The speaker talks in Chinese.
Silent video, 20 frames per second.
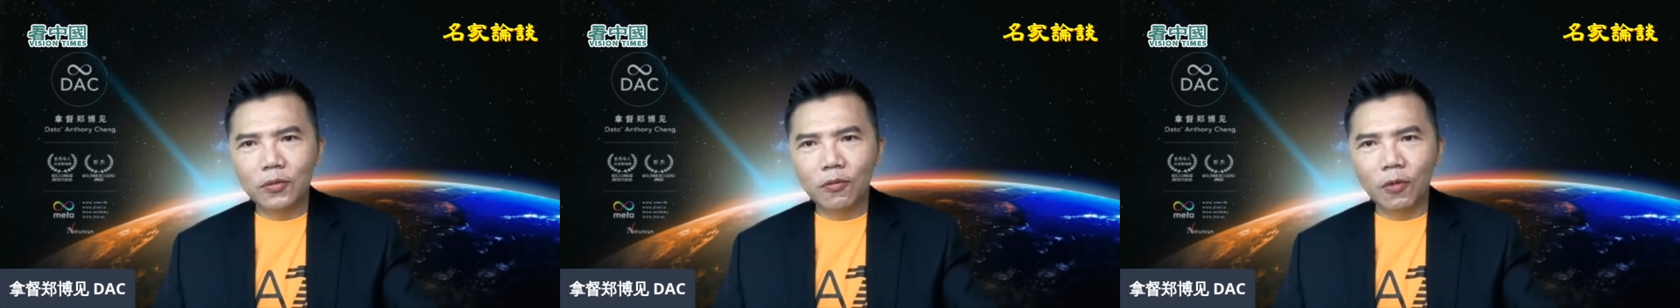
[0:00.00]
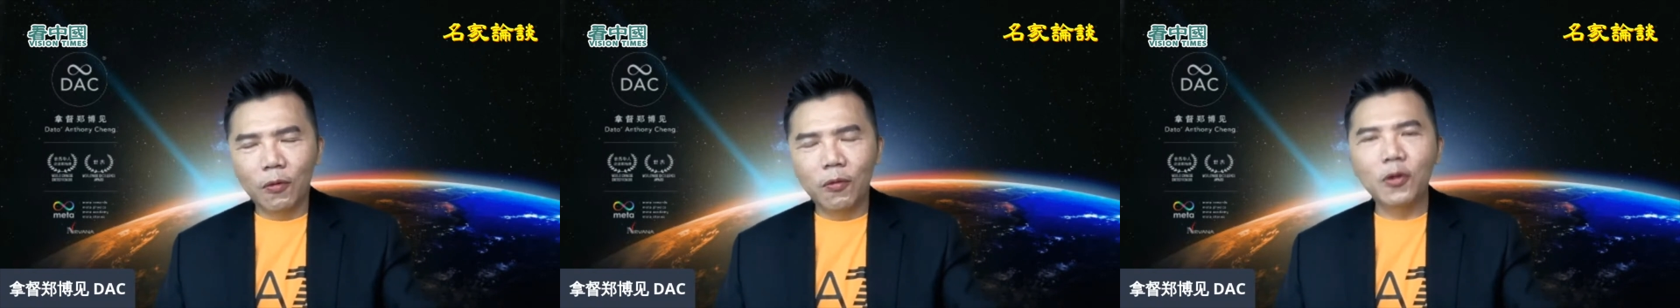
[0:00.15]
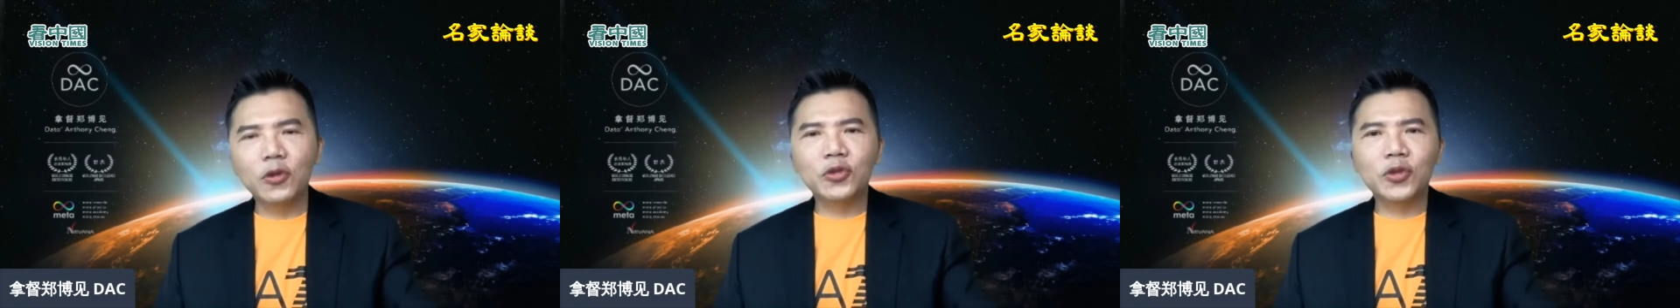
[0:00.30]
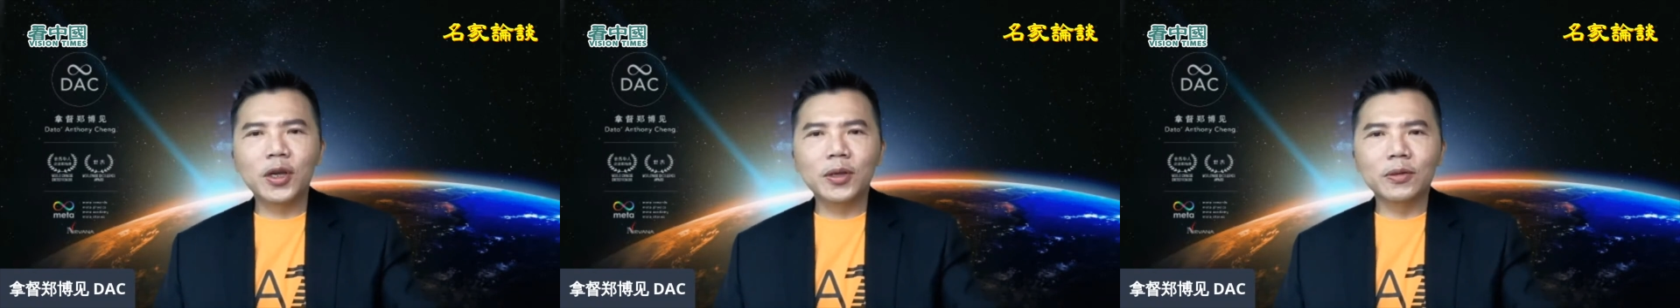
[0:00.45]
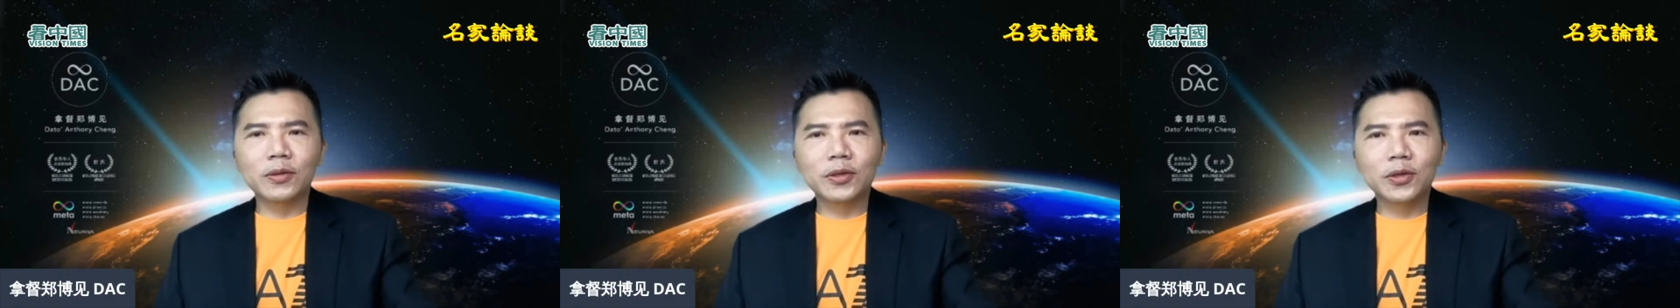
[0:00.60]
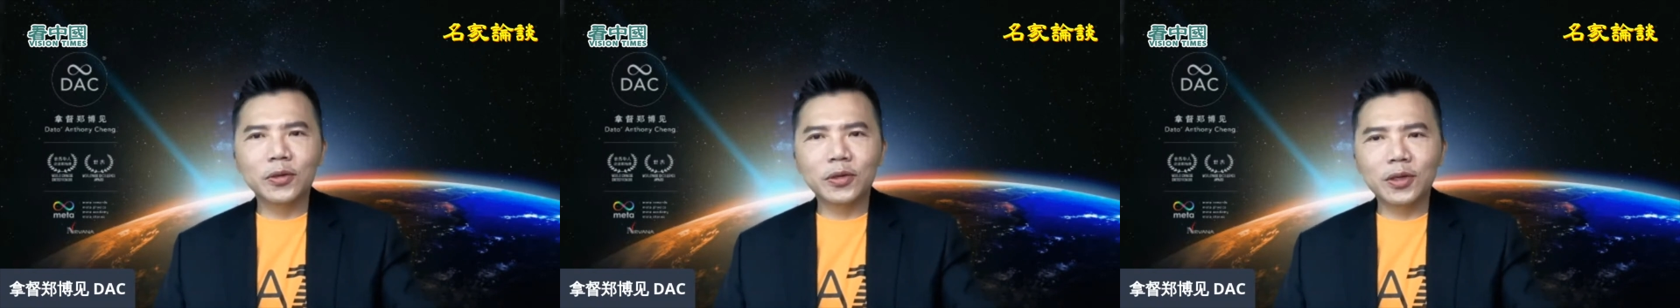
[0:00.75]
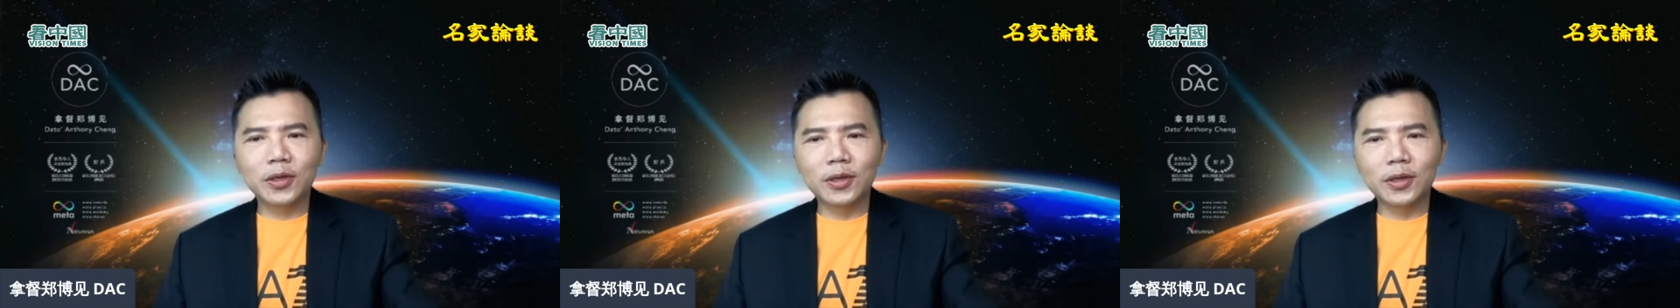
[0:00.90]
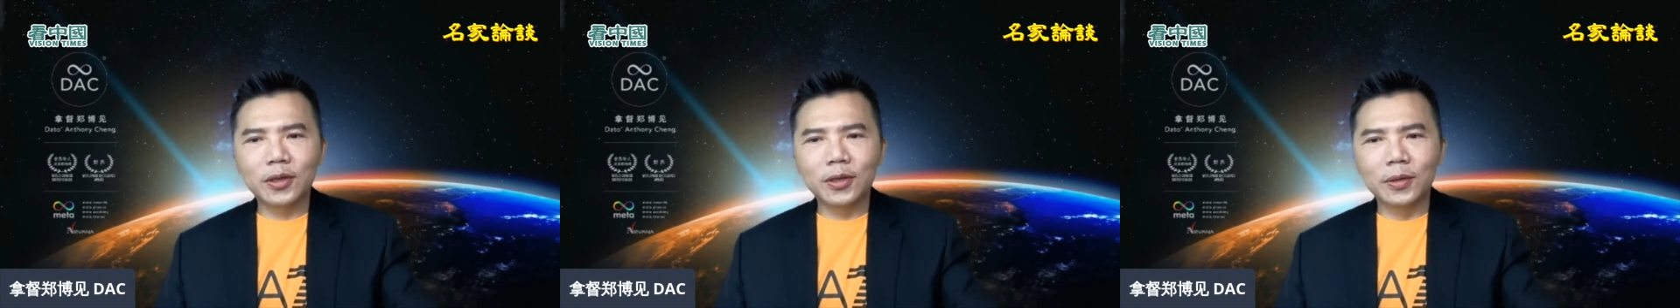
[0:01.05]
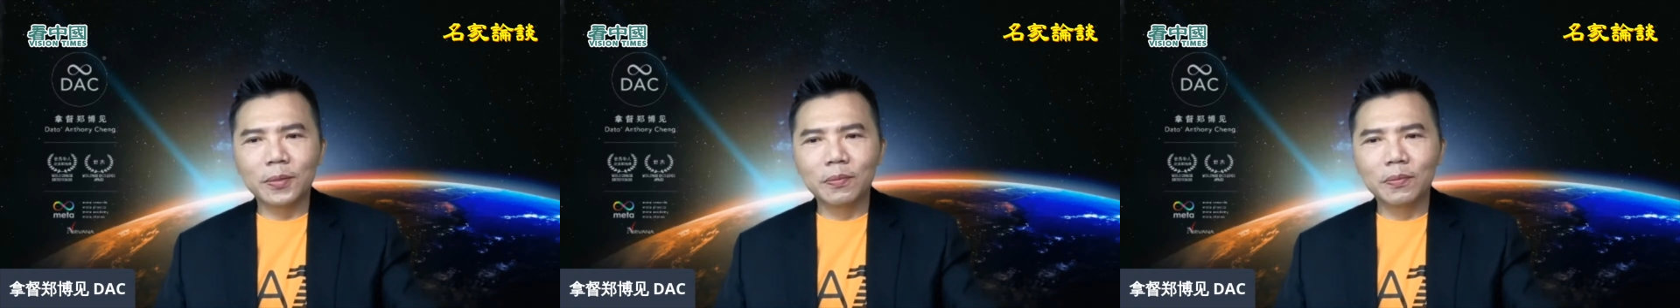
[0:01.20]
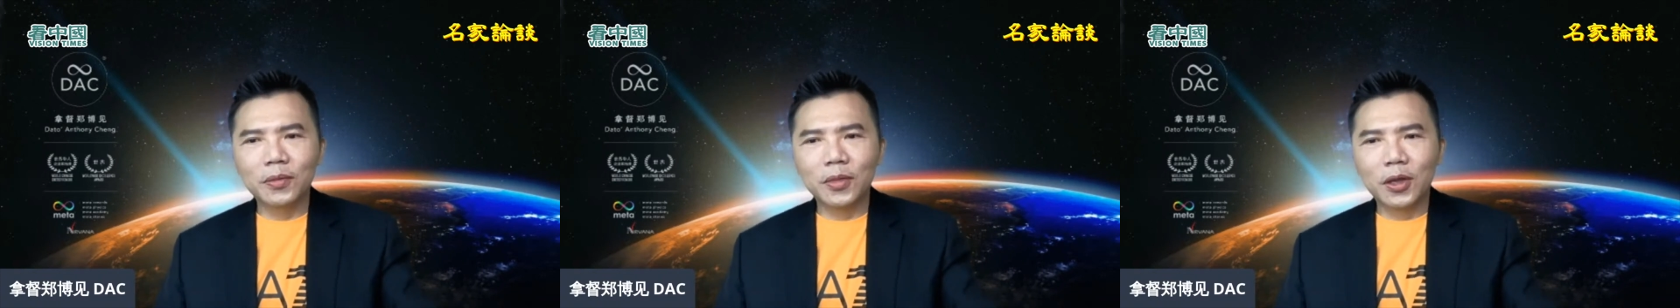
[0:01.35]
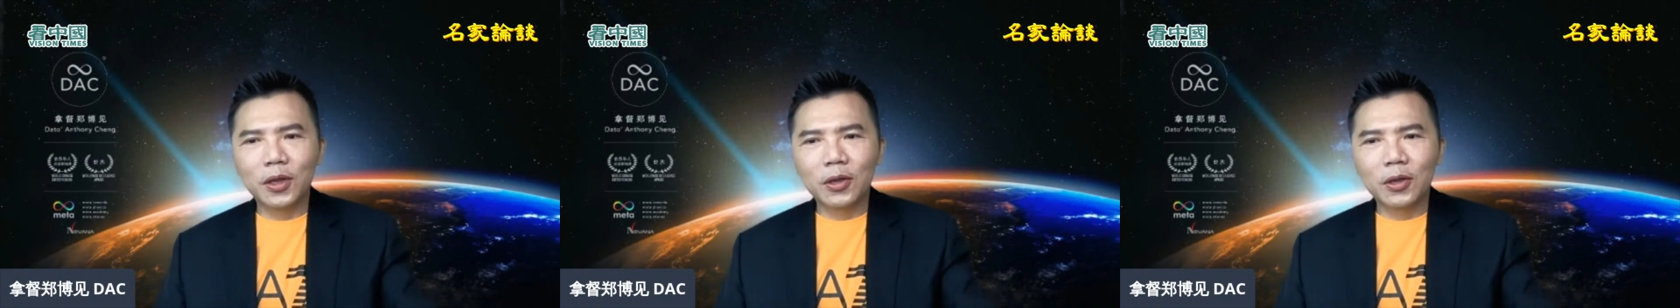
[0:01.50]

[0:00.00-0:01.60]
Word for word: 我奉劝就是